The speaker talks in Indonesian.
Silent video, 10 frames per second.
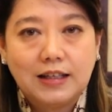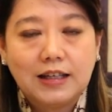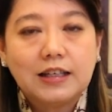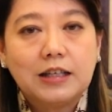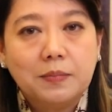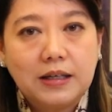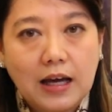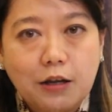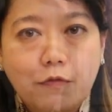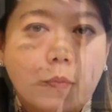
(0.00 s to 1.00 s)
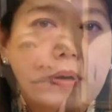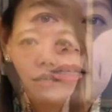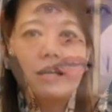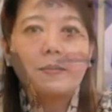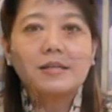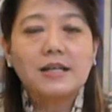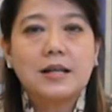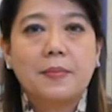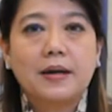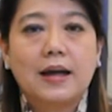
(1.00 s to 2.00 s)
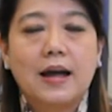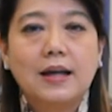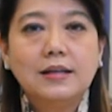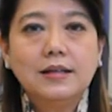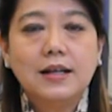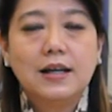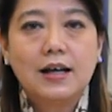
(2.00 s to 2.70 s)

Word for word: Demikian informasi yang dapat saya sampaikan.